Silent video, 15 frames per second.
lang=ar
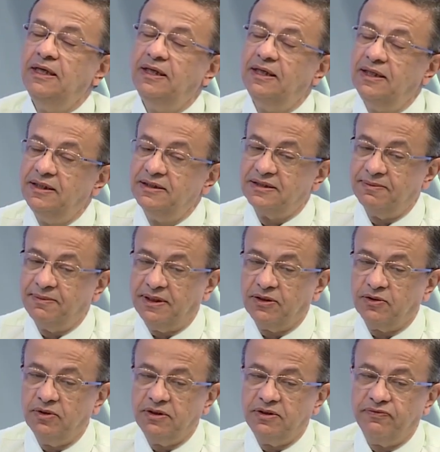لان زي ما
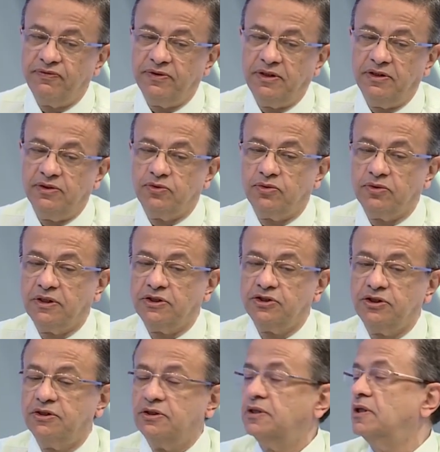حضرتك قلتي في
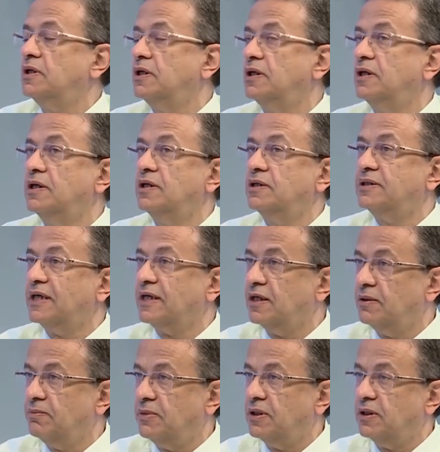الانترودكشن تاج
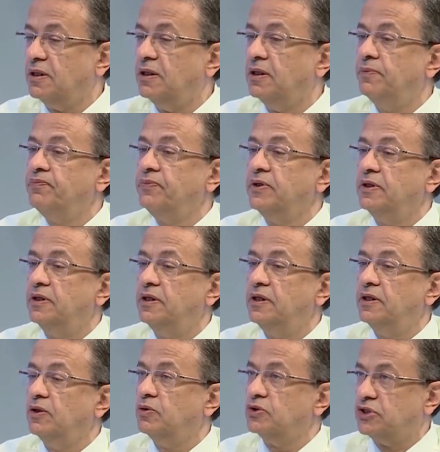المراه
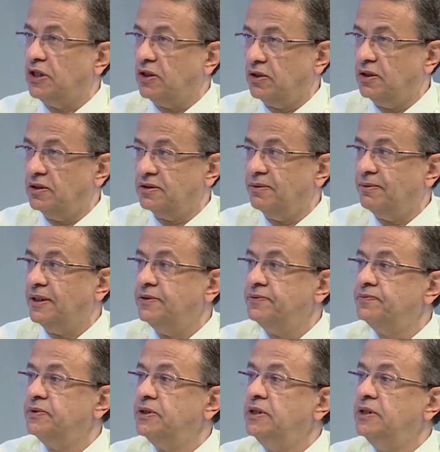آه، هو شعرها طبعا